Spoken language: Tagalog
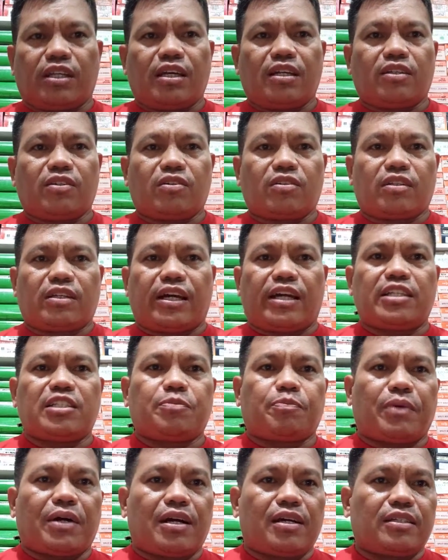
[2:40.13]
take note guys
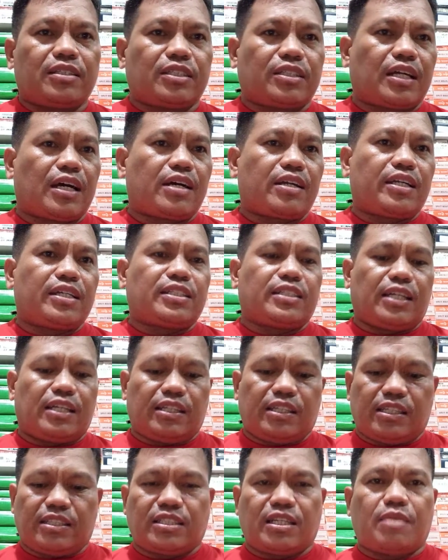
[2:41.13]
pang Starix
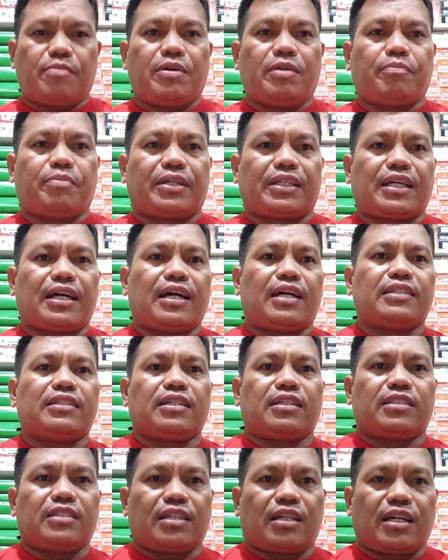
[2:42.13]
97 pataas
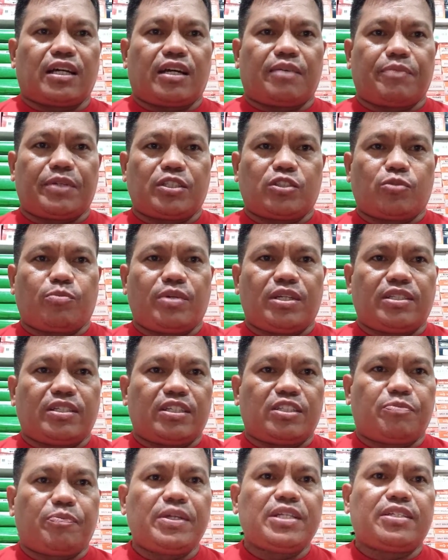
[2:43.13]
at saka Mitsubishi
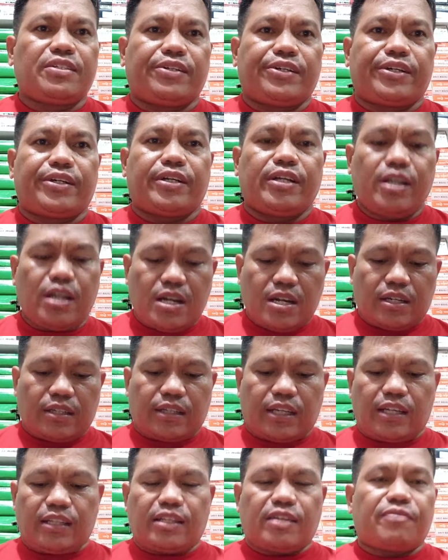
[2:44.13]
Spitzger
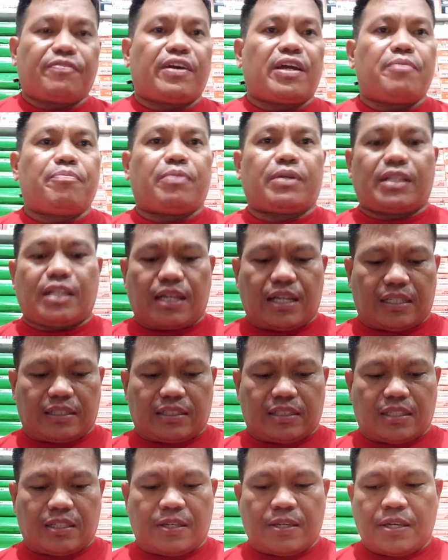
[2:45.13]
95
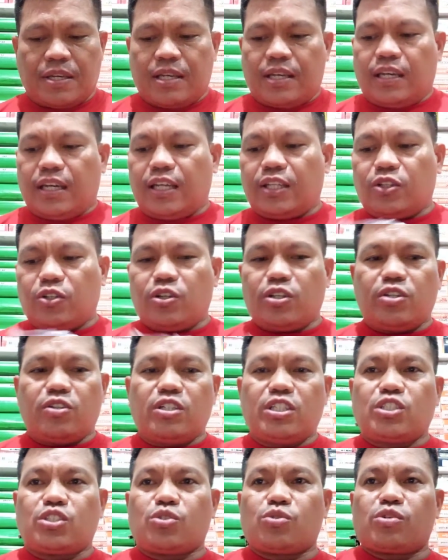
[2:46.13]
pataas ito yung
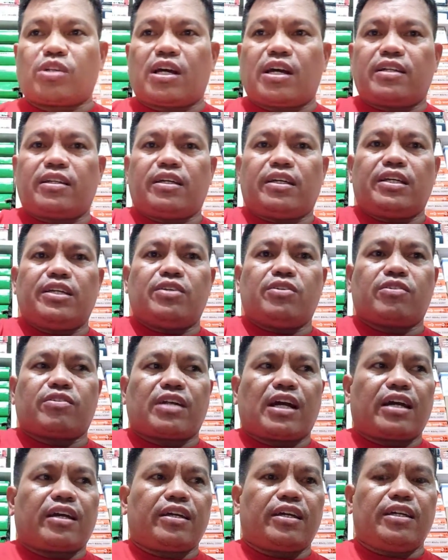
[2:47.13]
itsura ng iyong
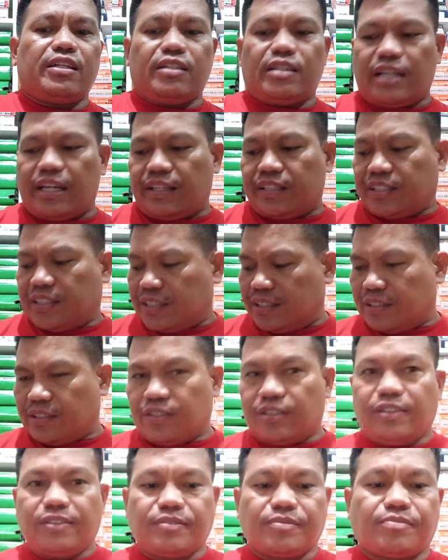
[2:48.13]
rack in guys
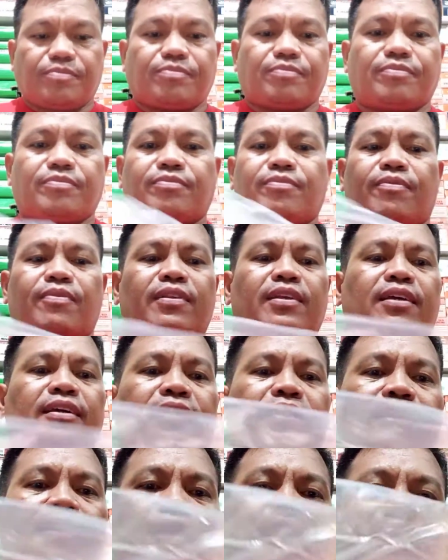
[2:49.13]
no
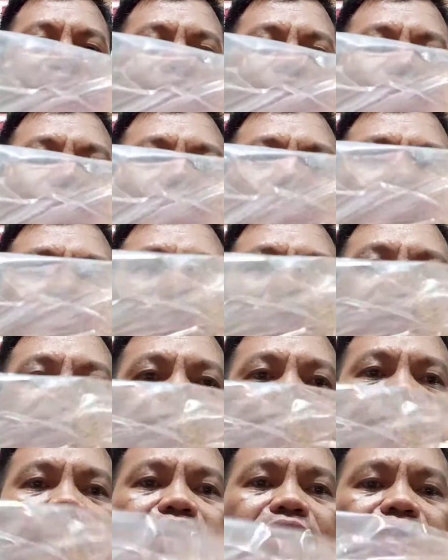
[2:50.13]
ito yung rack
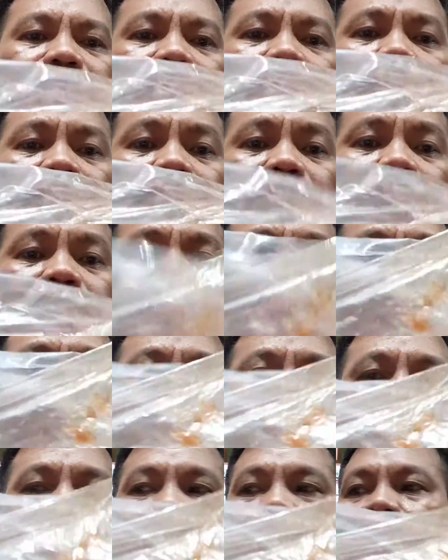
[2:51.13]
in niya
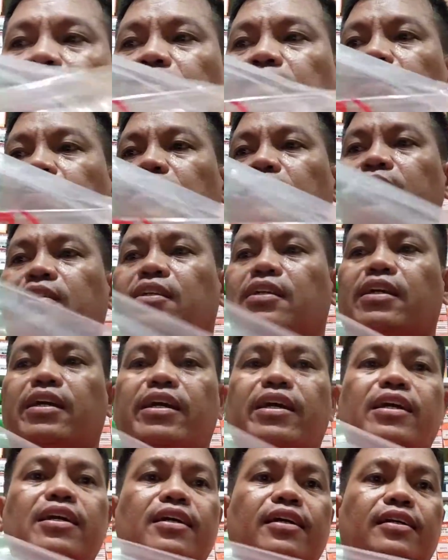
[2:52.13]

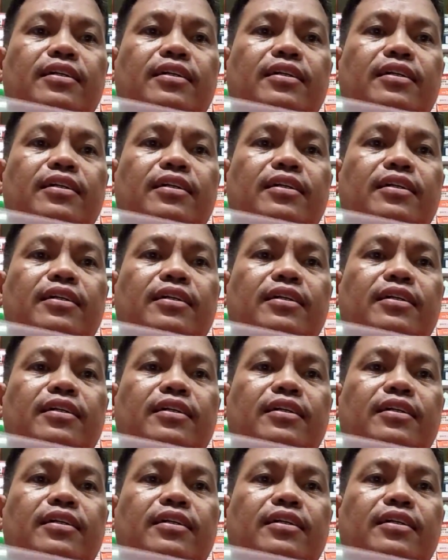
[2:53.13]
okay